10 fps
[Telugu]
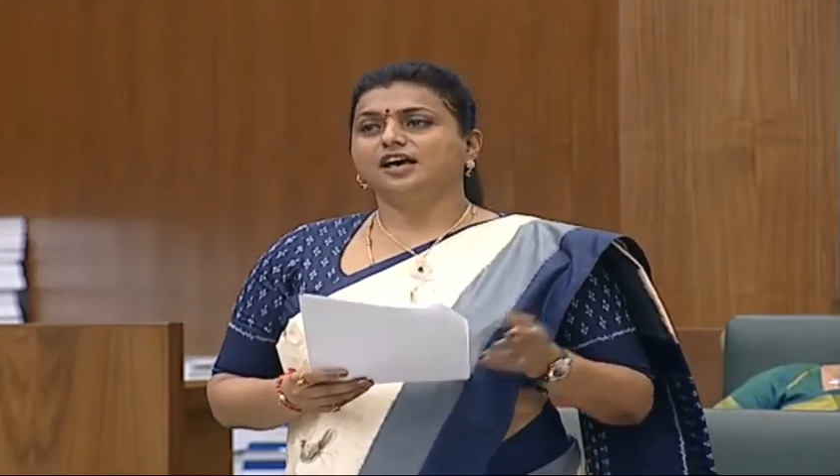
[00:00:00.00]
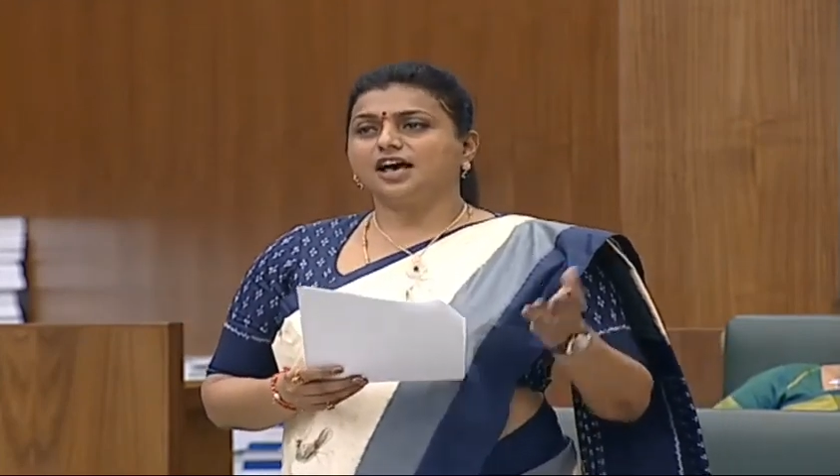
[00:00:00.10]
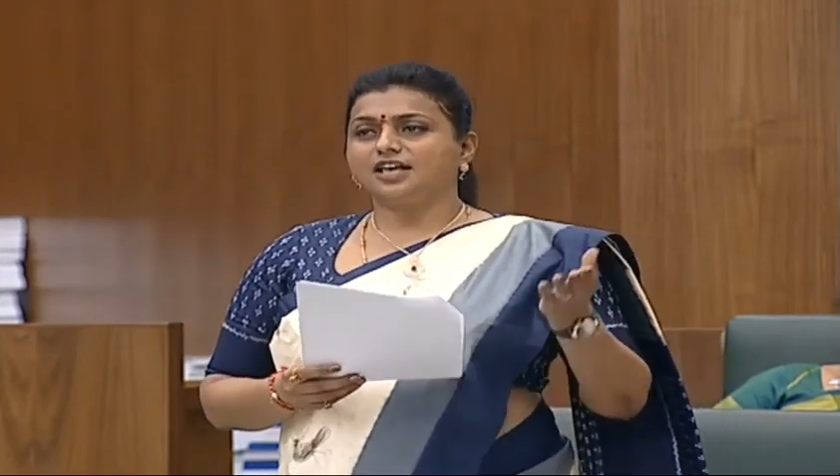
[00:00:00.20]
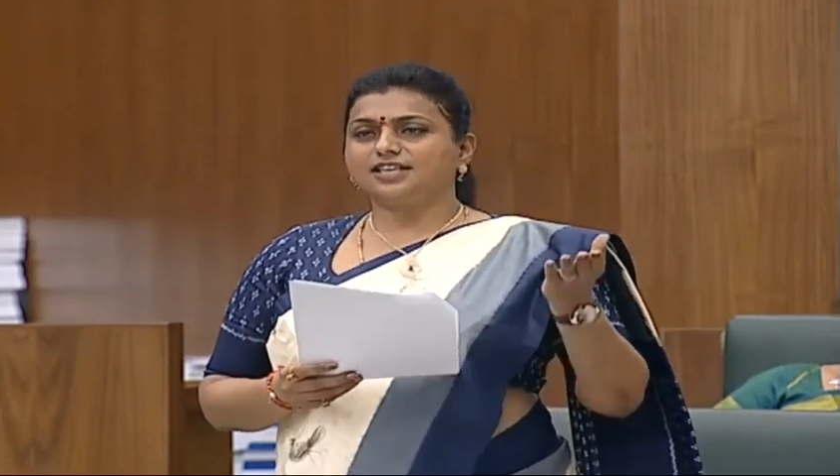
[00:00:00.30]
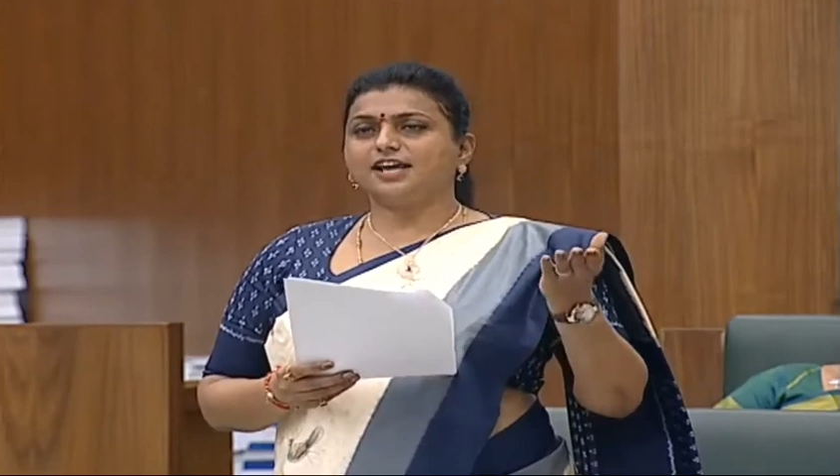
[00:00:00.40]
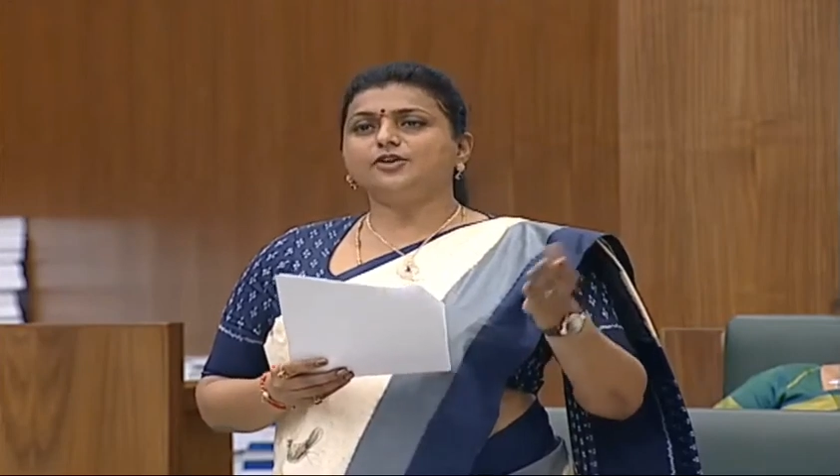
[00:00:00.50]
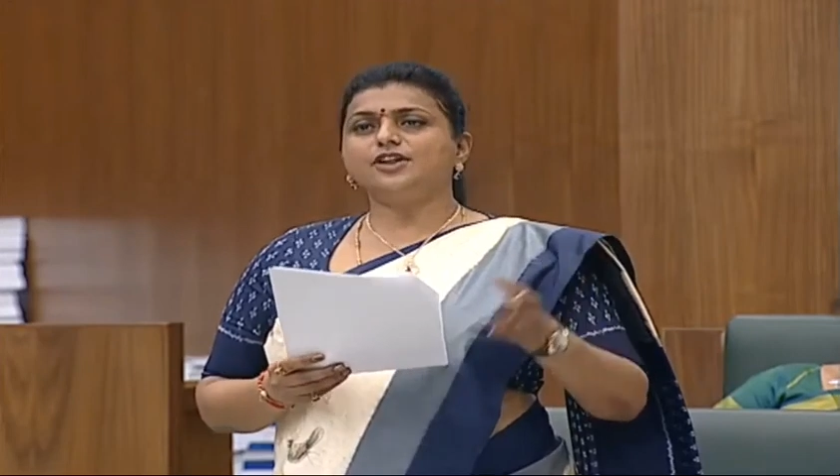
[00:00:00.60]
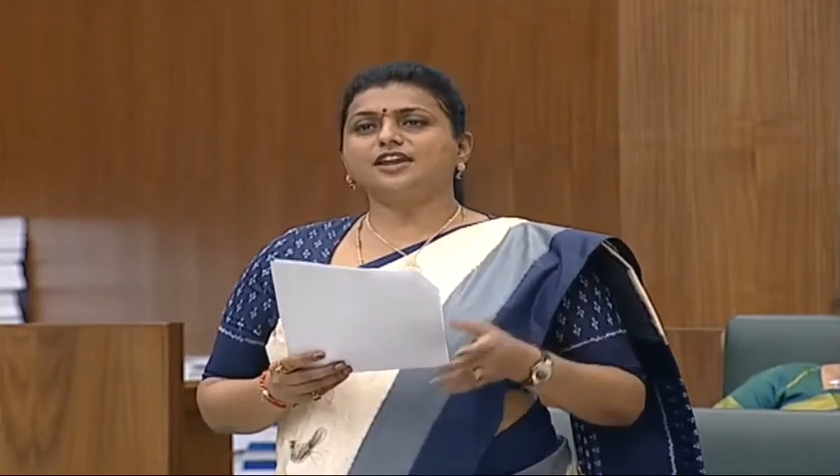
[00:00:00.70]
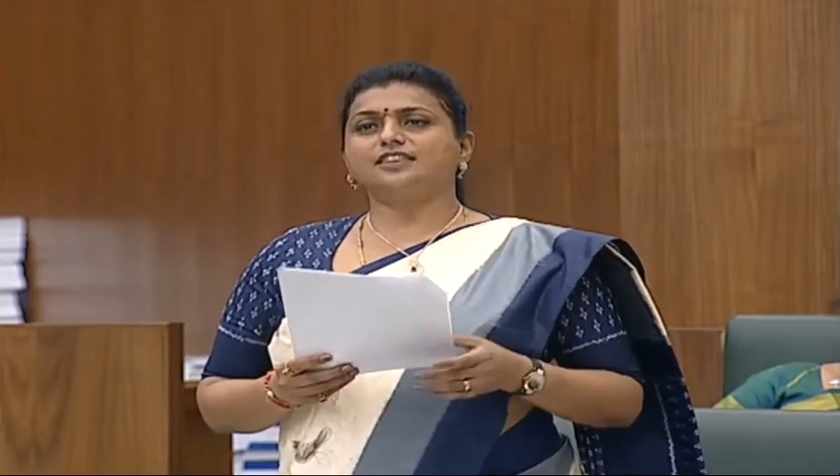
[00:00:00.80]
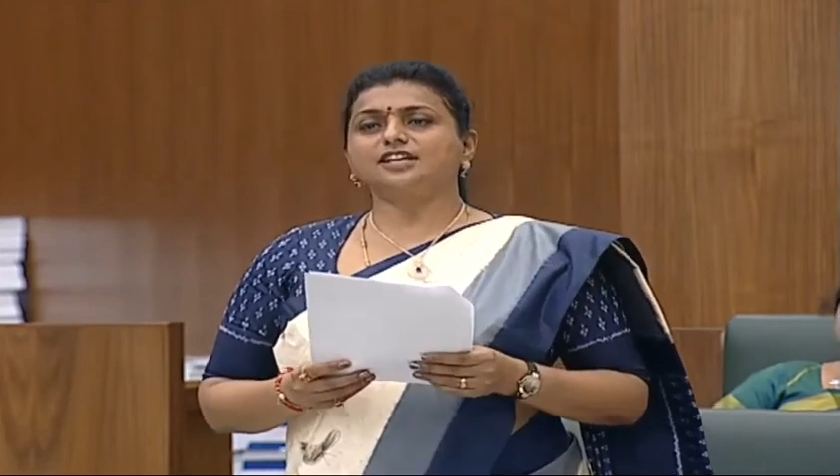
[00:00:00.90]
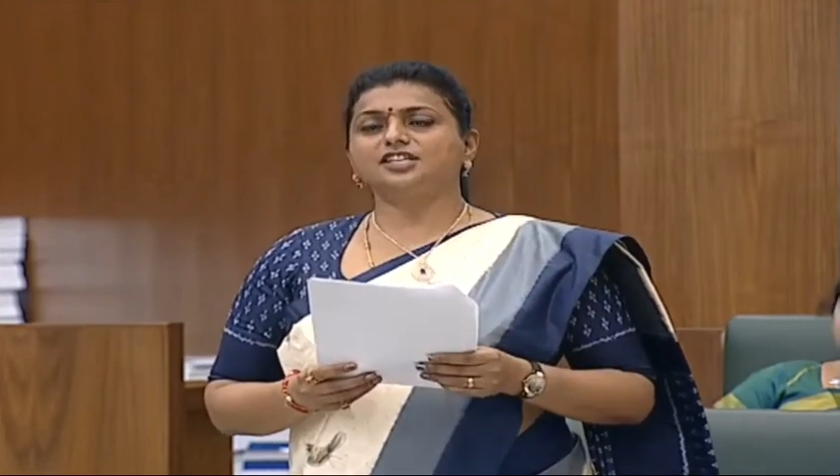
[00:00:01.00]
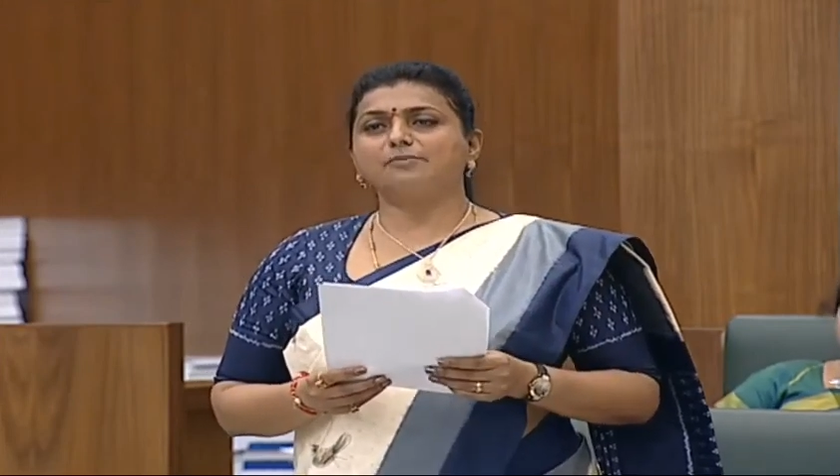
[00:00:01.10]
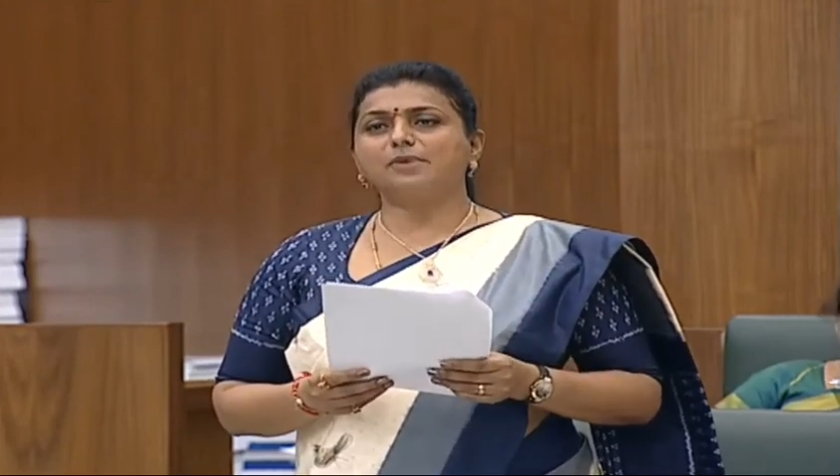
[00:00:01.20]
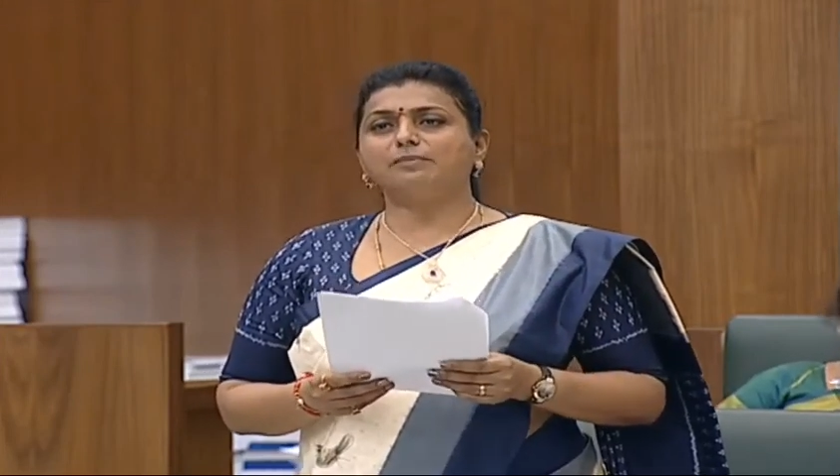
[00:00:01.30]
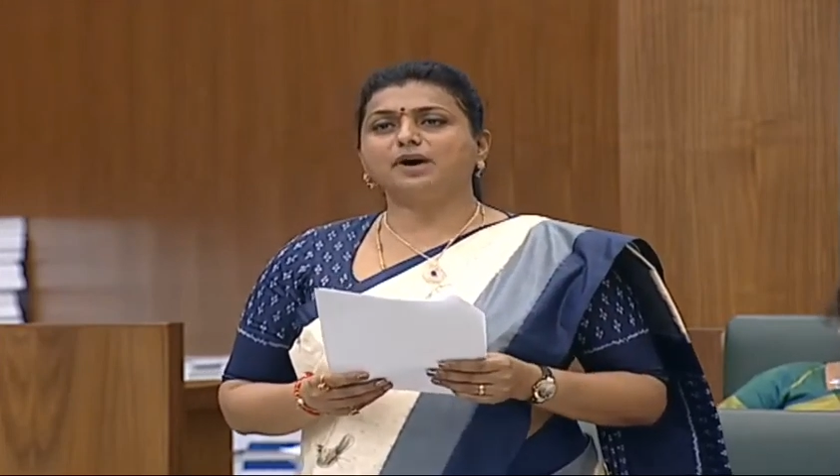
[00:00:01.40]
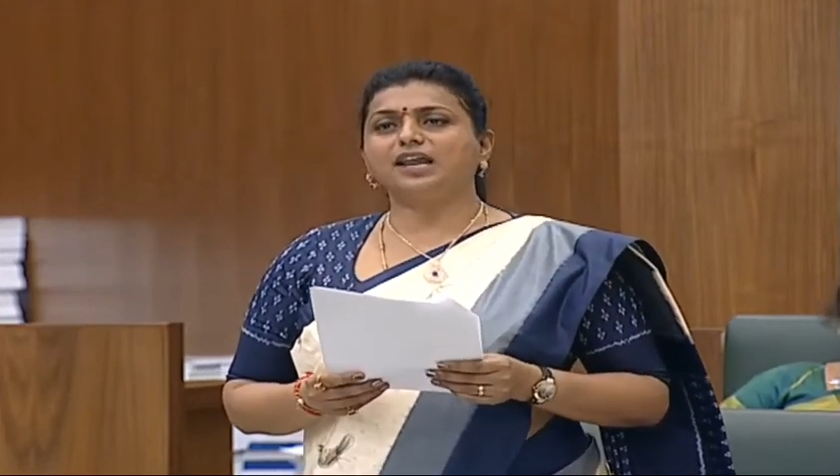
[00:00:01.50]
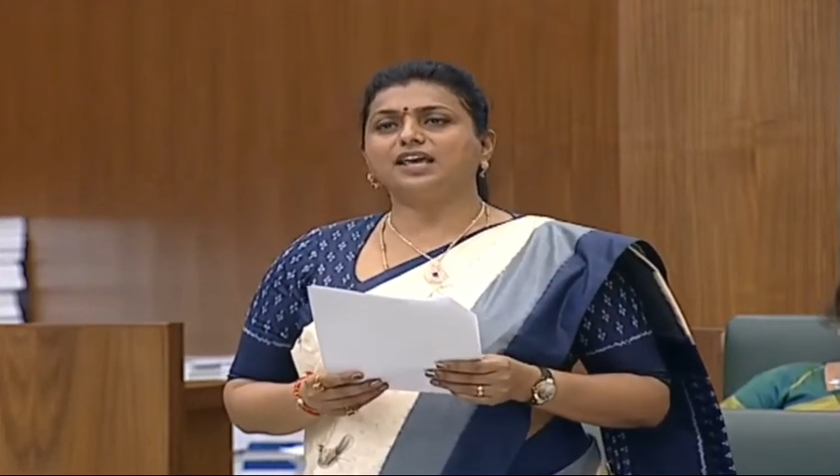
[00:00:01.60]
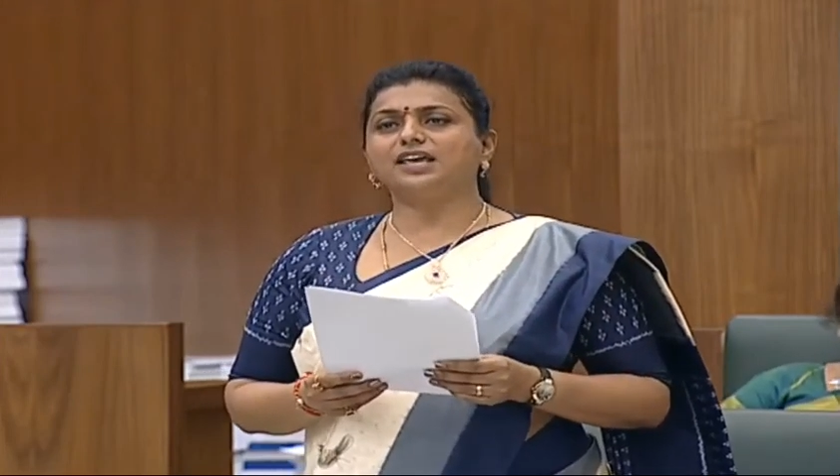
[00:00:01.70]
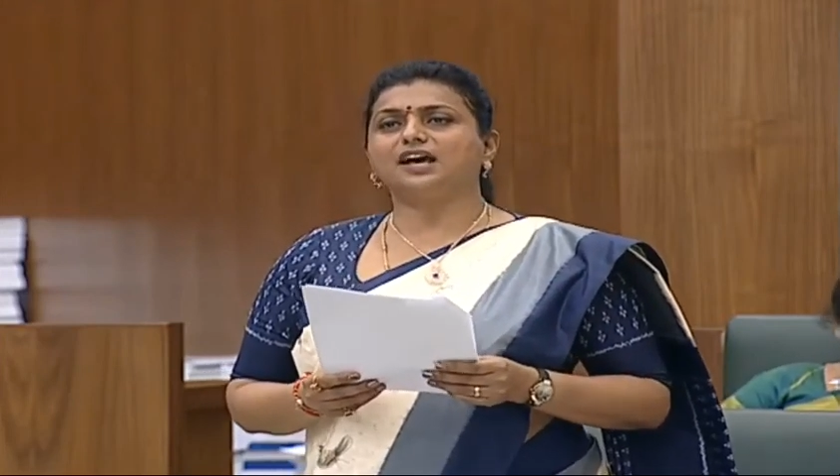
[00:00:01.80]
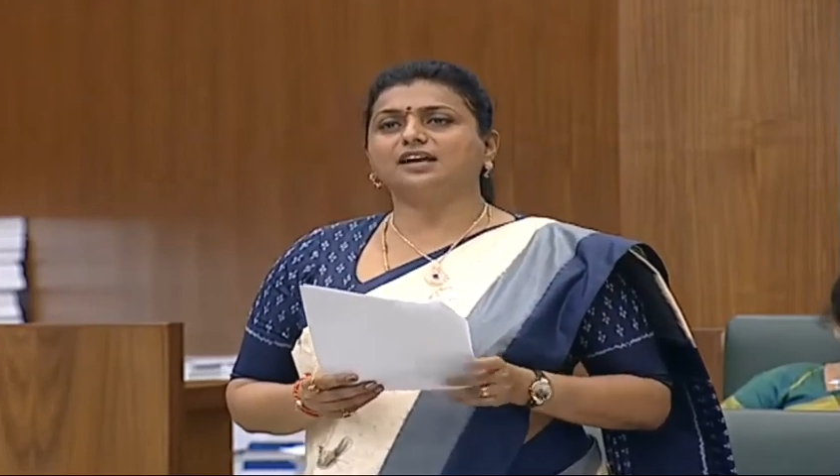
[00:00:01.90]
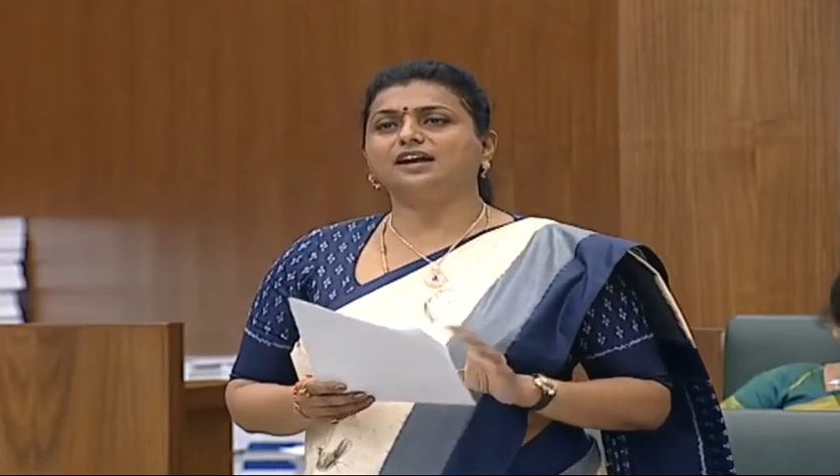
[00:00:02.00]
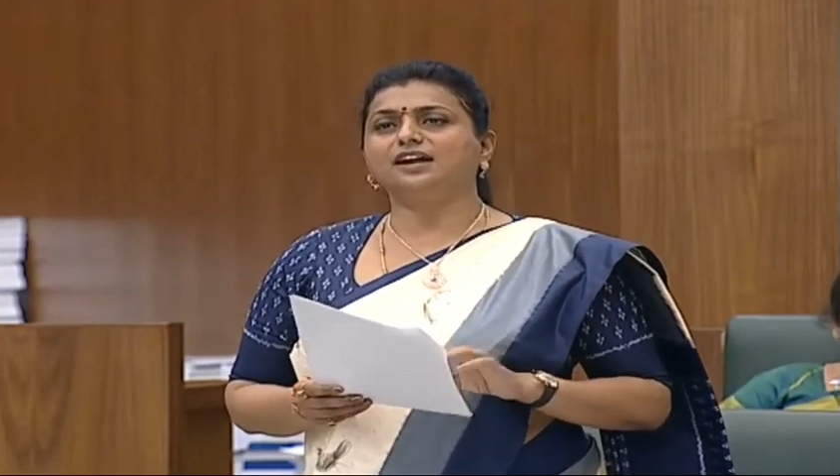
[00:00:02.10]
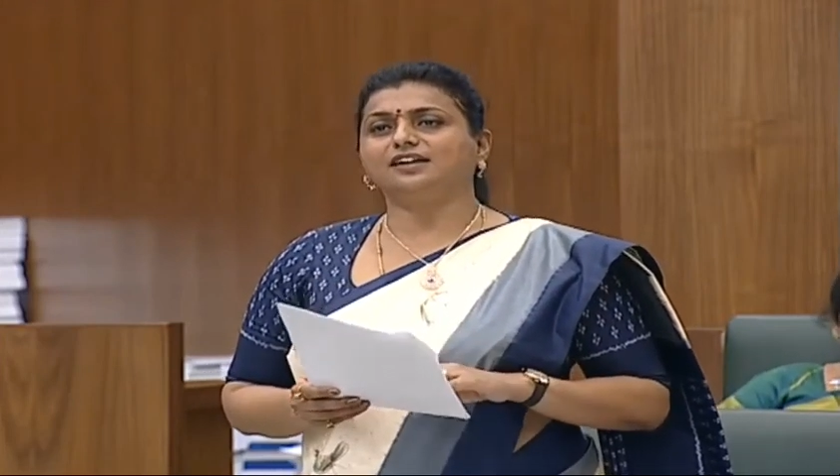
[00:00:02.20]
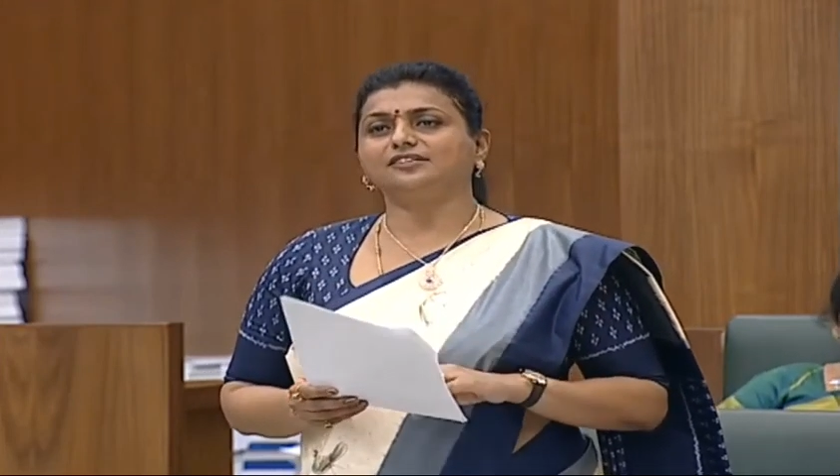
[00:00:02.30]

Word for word: ఆ సైడ్ ఉన్నారు అధ్యక్ష మా బాలయ్య అఖండ